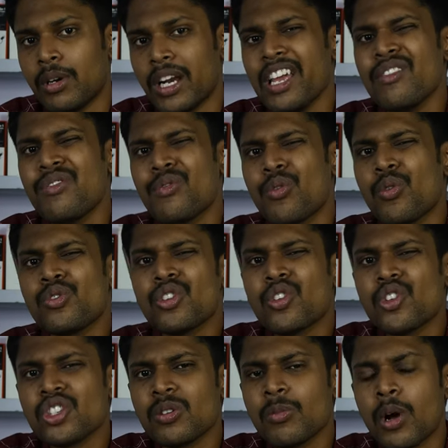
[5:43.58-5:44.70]
நம்ம லைஃப்
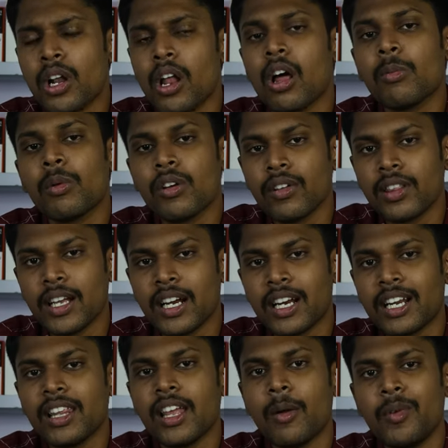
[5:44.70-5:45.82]
கொஞ்சம் கொஞ்சமாக நார்மலுக்கு
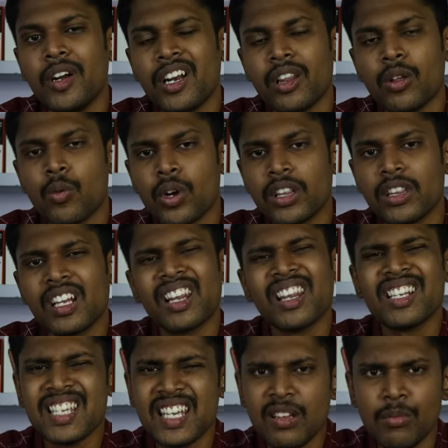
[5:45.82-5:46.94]
வந்துக்கிட்டு இருக்குது அப்படின்றத
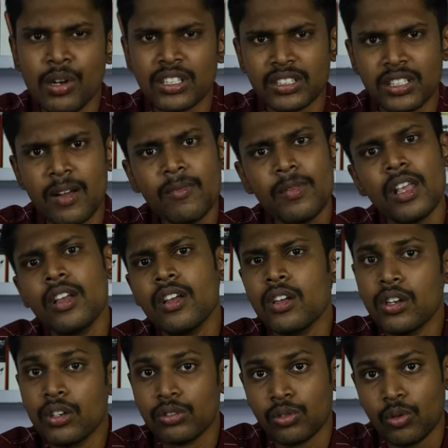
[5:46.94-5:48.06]
உணர்த்துறது சினிமாஸ் தான்
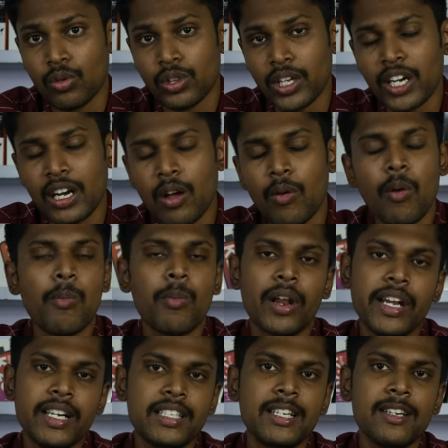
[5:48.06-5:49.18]
ஸோ தேட்டர்லாம்
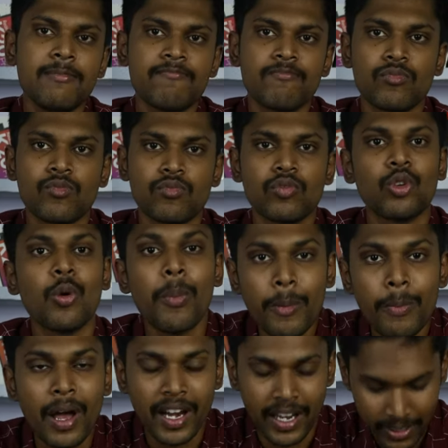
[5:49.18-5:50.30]
ஓப்பன் ஆயிடுச்சு ஸோ
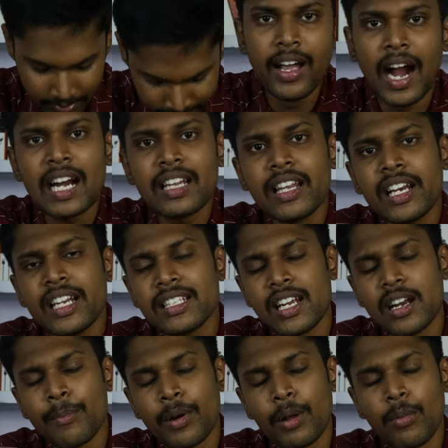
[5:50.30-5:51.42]
போய் பாருங்கள் அடுத்த ரிலீஸ்
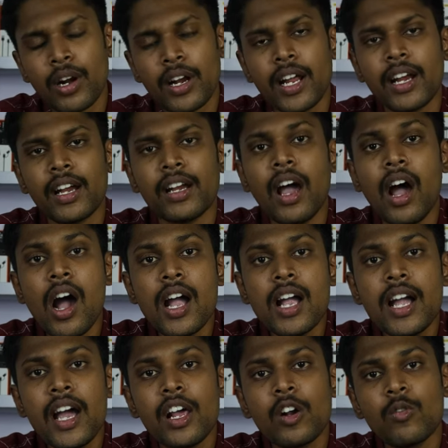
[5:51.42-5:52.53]
ஆன படமான
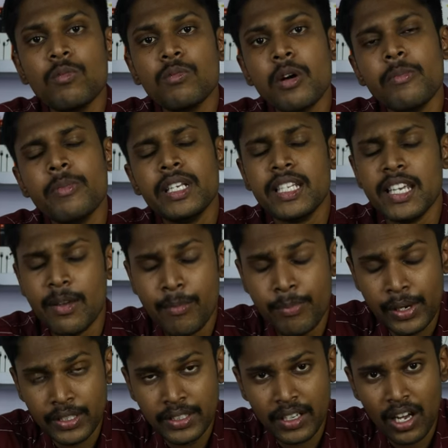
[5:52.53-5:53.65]
நாங்கள் ரொம்ப பிஸி
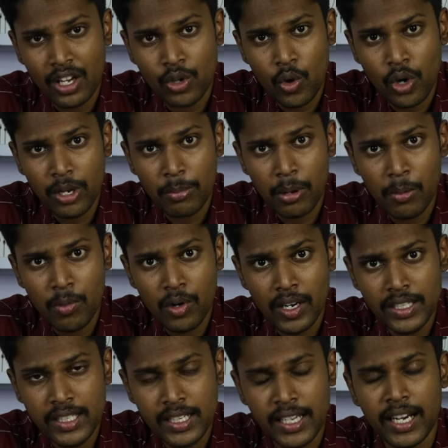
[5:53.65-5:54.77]
பிரசனா யோகி பாபு
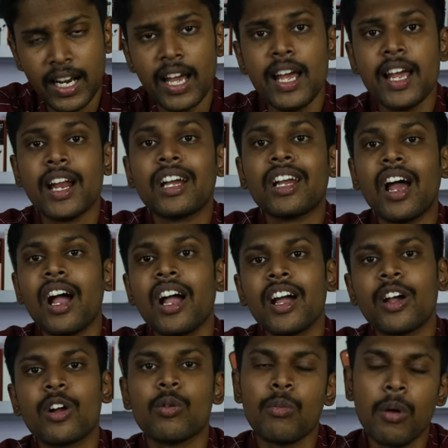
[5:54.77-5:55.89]
நடிச்சிருக்கிற
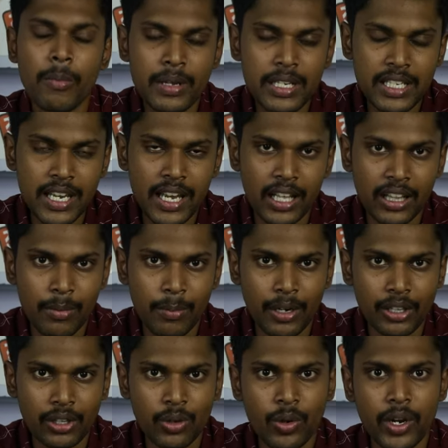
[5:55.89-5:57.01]
நாங்கள் ரொம்ப பிஸி அந்த
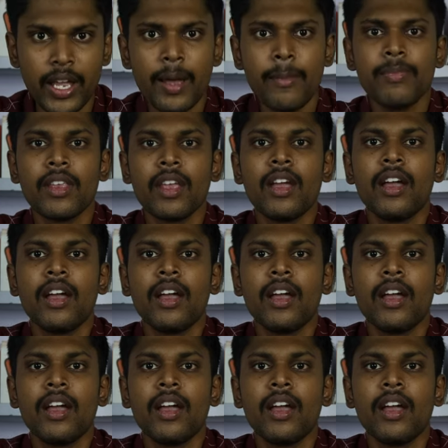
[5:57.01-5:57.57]
படத்தினுடைய